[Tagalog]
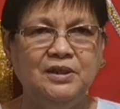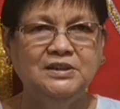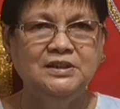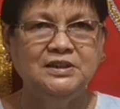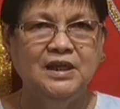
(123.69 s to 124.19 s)

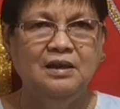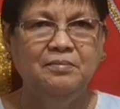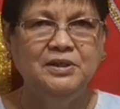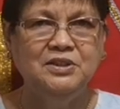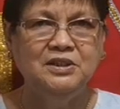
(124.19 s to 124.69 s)
Aziz Al
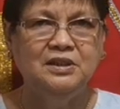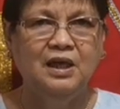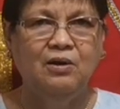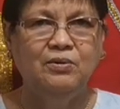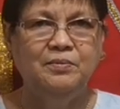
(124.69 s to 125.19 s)
Majid
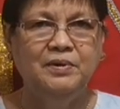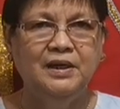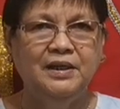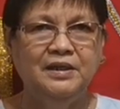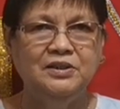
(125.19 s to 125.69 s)
Tower,
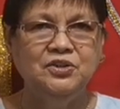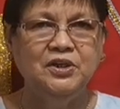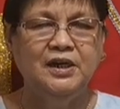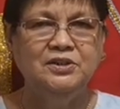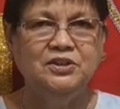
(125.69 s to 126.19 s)
Bialnada,
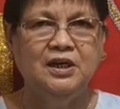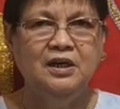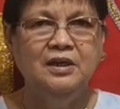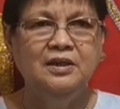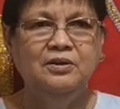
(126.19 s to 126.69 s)
Sharjah,
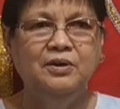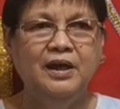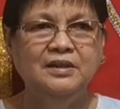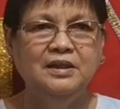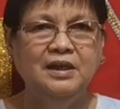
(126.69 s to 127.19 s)

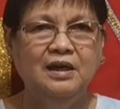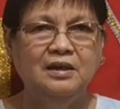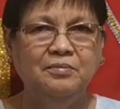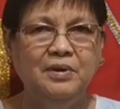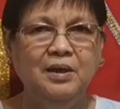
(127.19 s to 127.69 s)
United
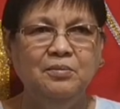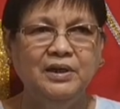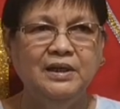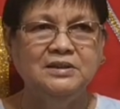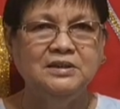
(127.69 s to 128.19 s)
Arab
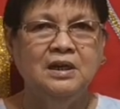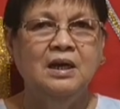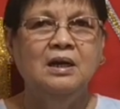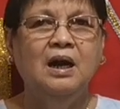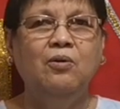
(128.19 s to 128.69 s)
Emirates,
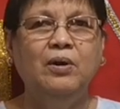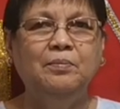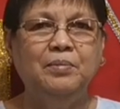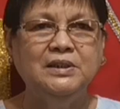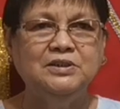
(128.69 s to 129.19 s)
our
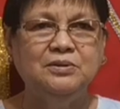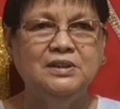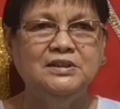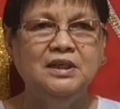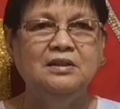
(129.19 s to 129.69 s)
pastoral
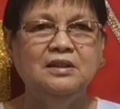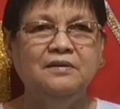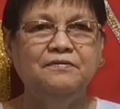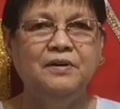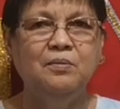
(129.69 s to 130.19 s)
center
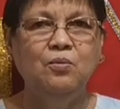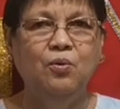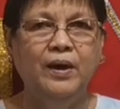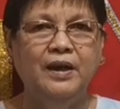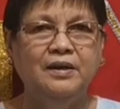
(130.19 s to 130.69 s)
from
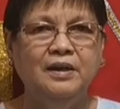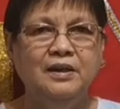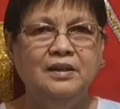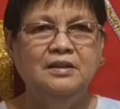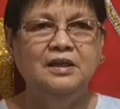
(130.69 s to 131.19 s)
where
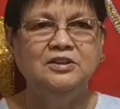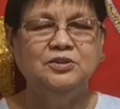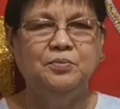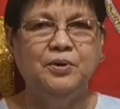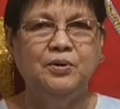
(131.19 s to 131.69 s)
this
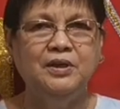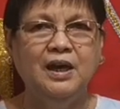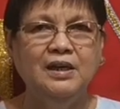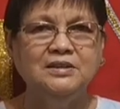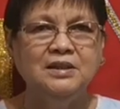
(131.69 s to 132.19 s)

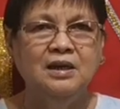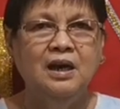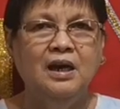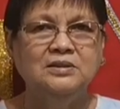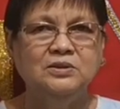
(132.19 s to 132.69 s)
broadcast
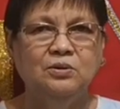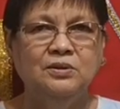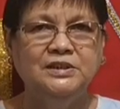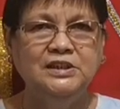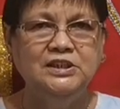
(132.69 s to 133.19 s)
has
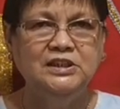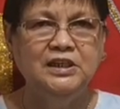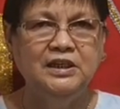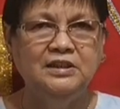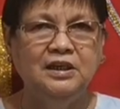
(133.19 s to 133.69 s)

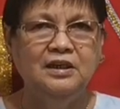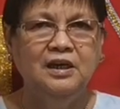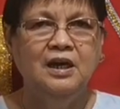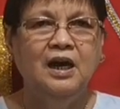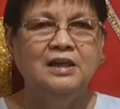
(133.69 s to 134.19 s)
originated
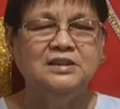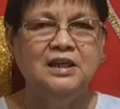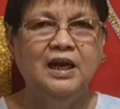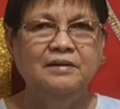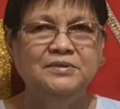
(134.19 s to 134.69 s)
as
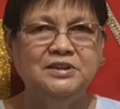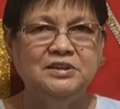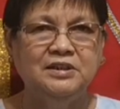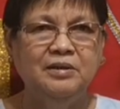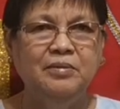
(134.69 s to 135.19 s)
live
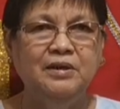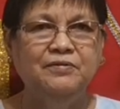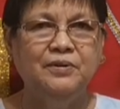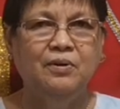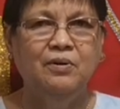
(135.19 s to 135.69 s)
streaming
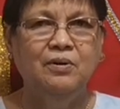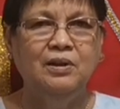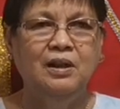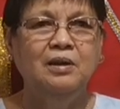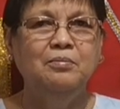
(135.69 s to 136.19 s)
for
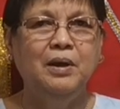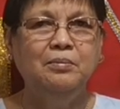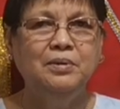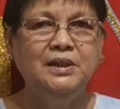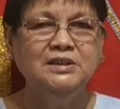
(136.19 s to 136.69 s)
all
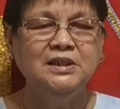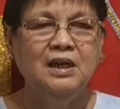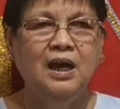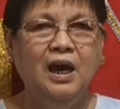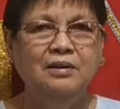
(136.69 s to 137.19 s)
members
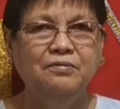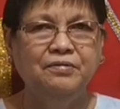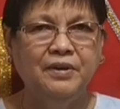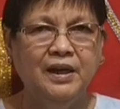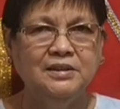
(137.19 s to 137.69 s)
and
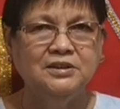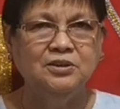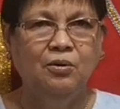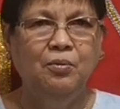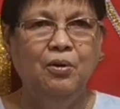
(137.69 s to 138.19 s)
friends
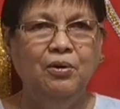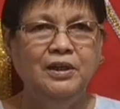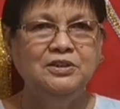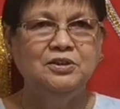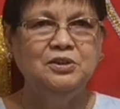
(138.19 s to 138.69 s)
of
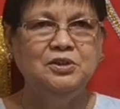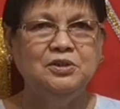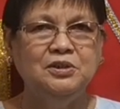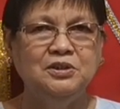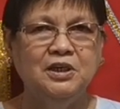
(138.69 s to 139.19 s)
Holy Joy
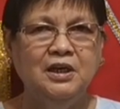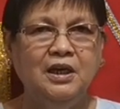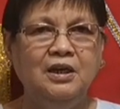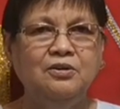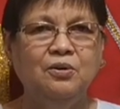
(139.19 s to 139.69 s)
Church
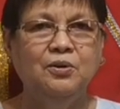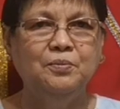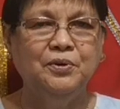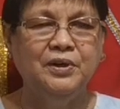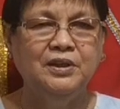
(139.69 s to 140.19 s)

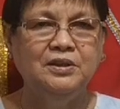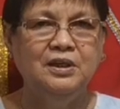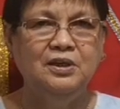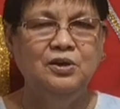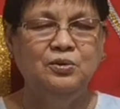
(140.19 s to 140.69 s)

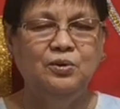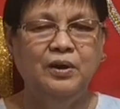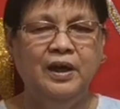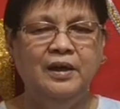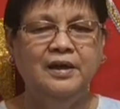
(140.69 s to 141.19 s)
Incorporated
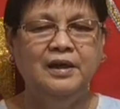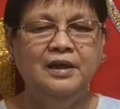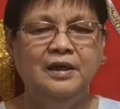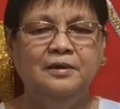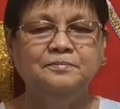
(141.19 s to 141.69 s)
UAE.